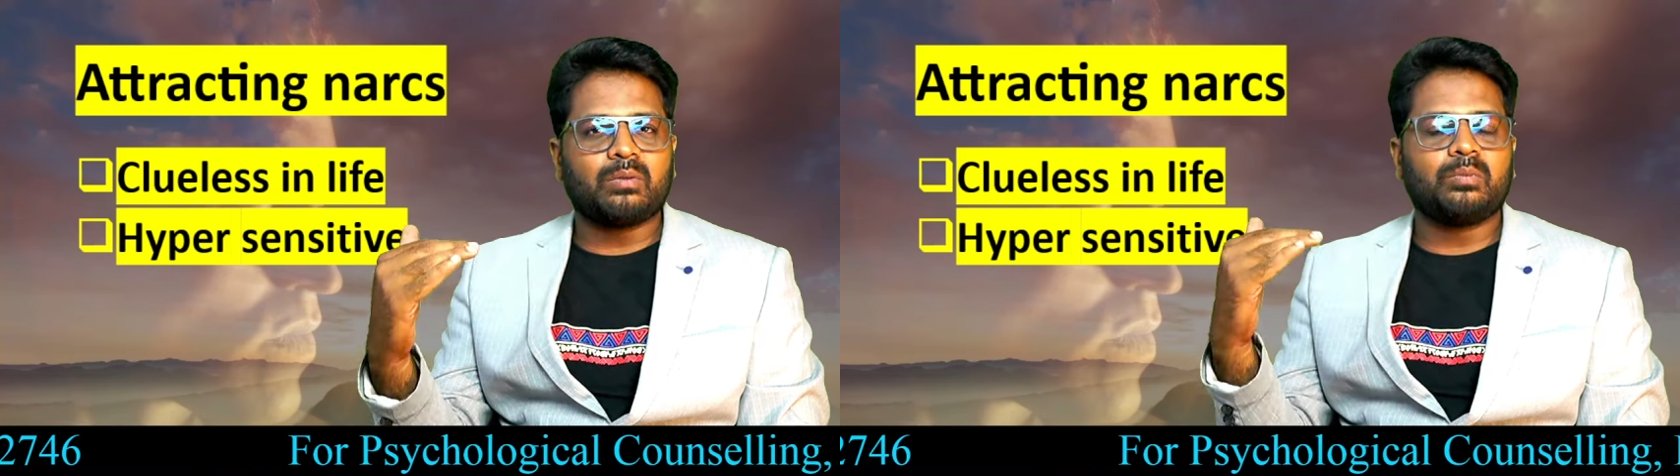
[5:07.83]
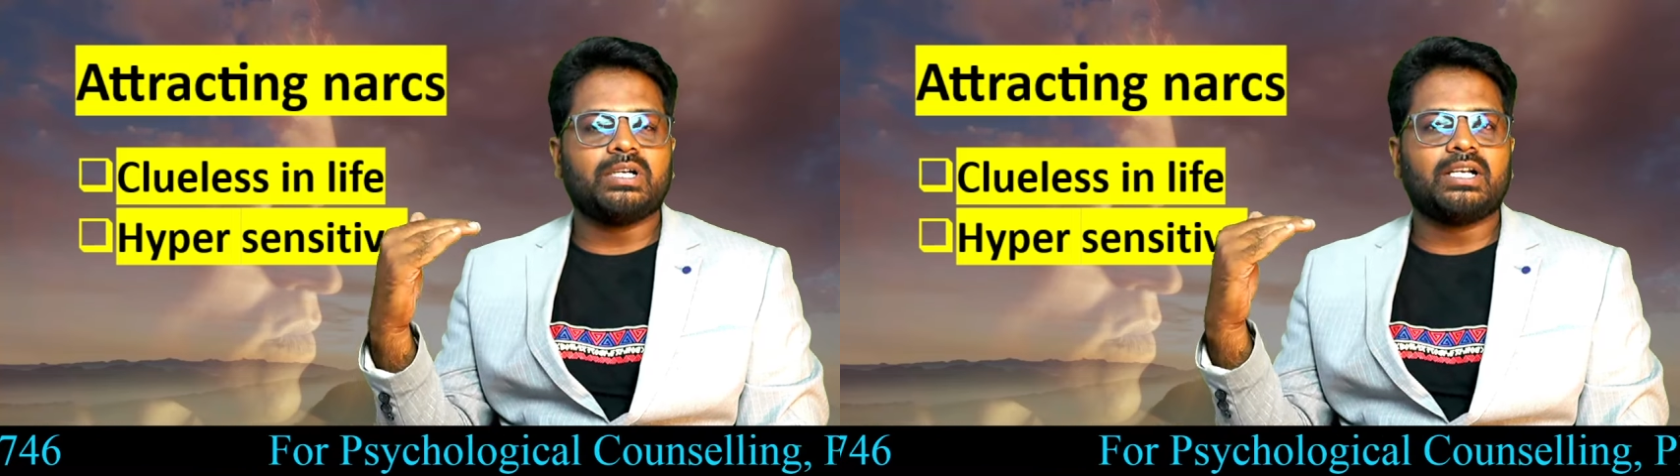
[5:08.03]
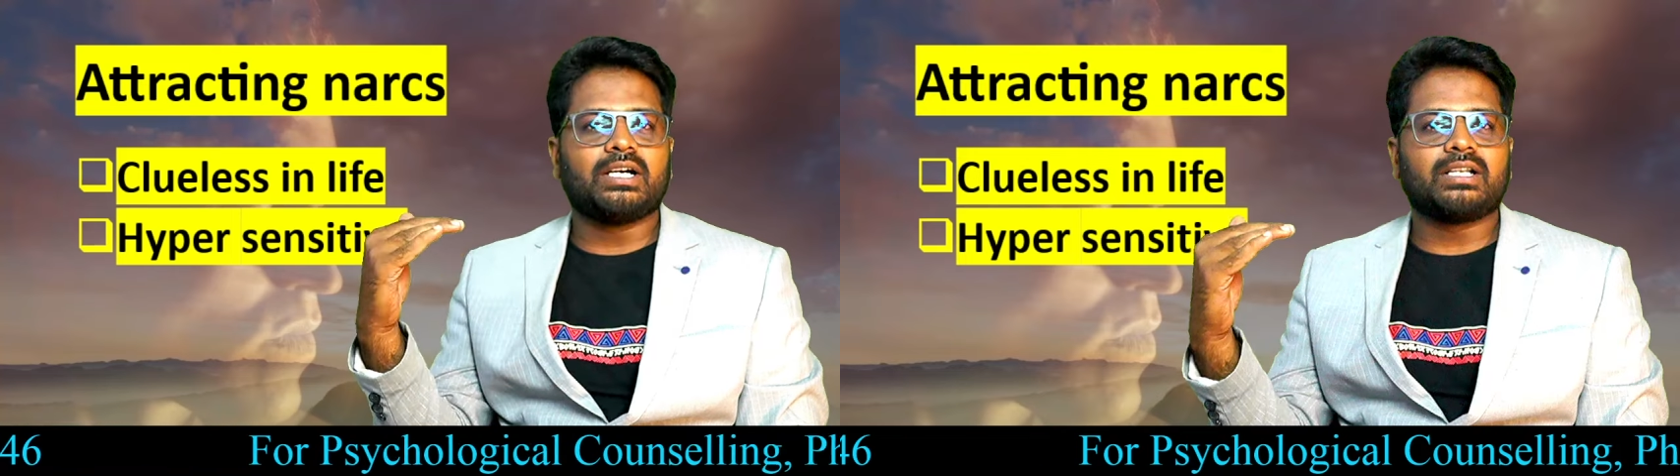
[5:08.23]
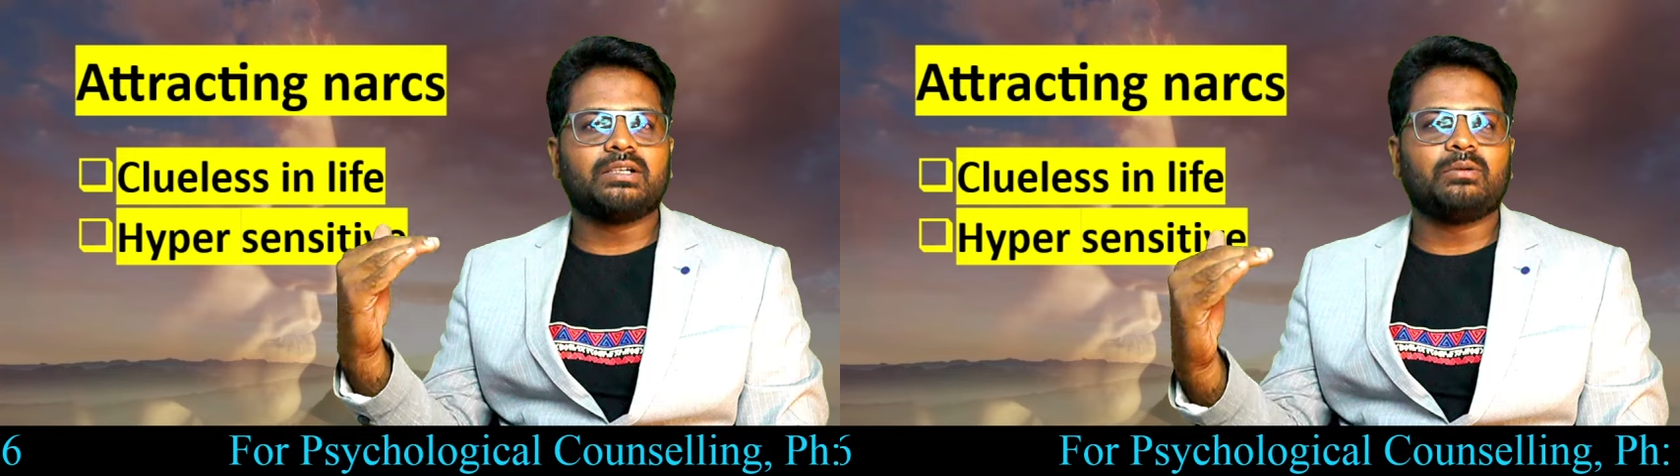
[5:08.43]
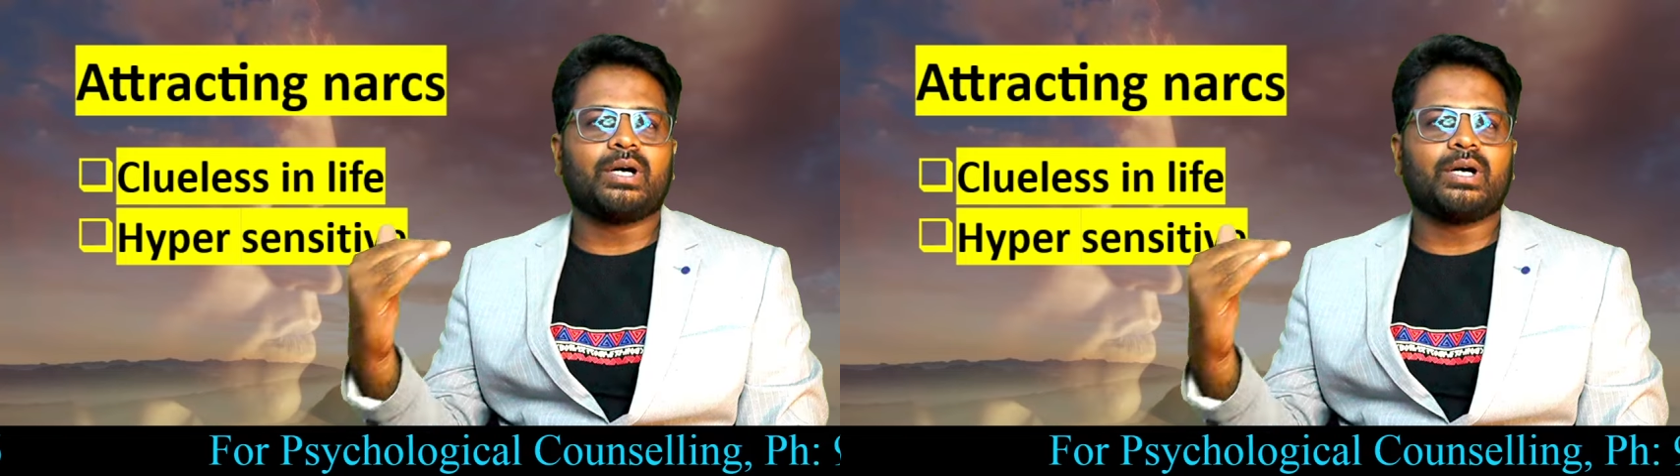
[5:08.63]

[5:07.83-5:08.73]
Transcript: நம்ம மிங்கிள் ஆகிறதுக்கு